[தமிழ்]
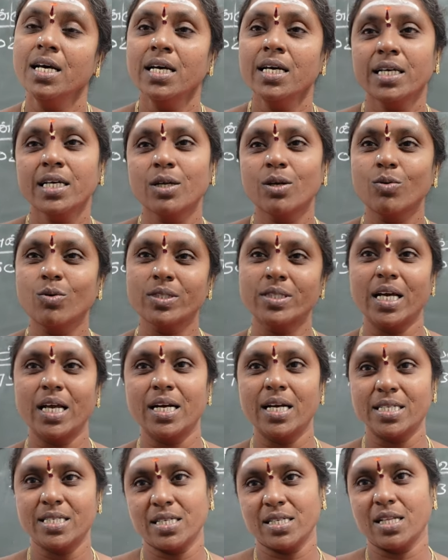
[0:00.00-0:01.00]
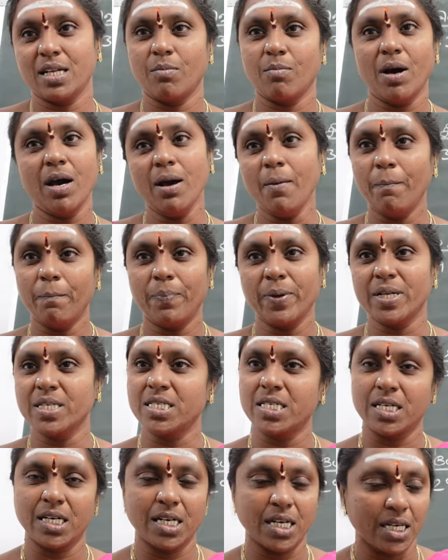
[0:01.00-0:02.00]
இருபத்தேழு நட்சத்திரமாக
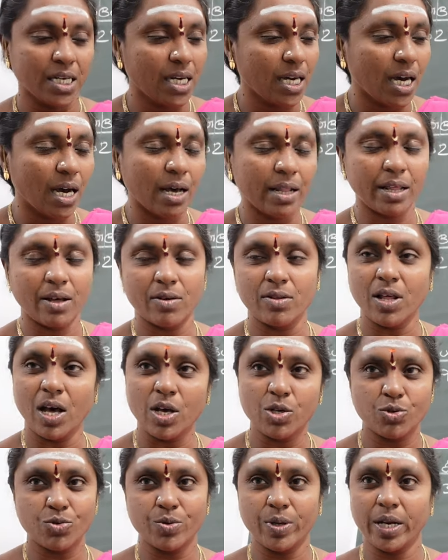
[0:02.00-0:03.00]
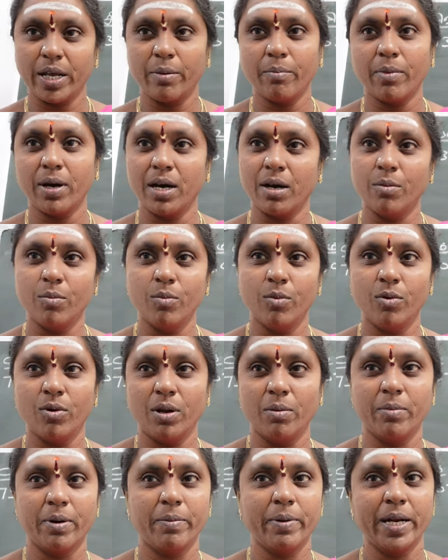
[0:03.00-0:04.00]
பிரிச்சிருக்கு அதாவது அஸ்வினி மகம்
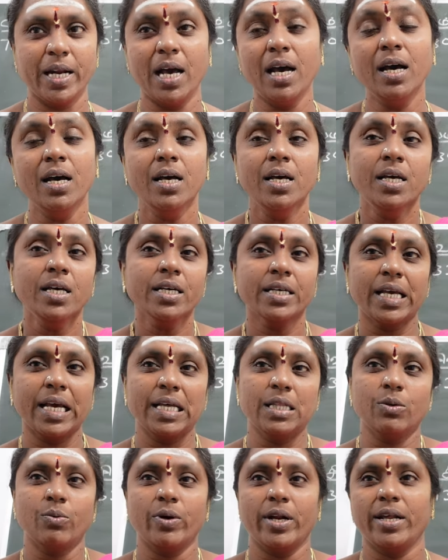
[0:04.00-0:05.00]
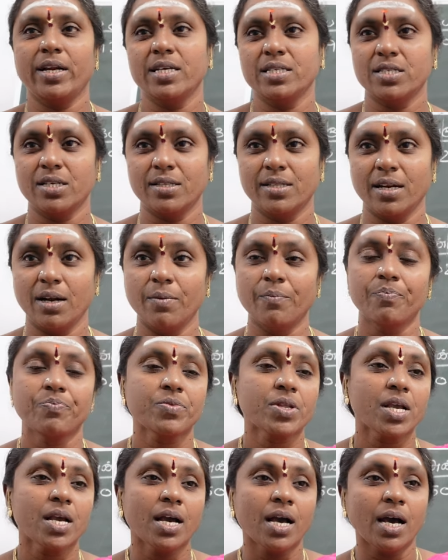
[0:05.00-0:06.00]
மூலம் அப்படின்னா கேதுபுடைய நட்சத்திரம்
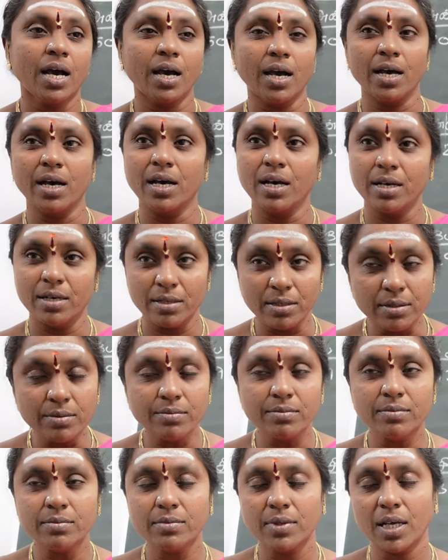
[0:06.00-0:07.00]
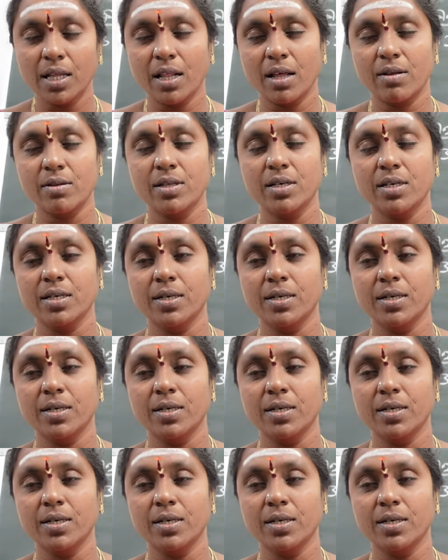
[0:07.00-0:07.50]
அதாவது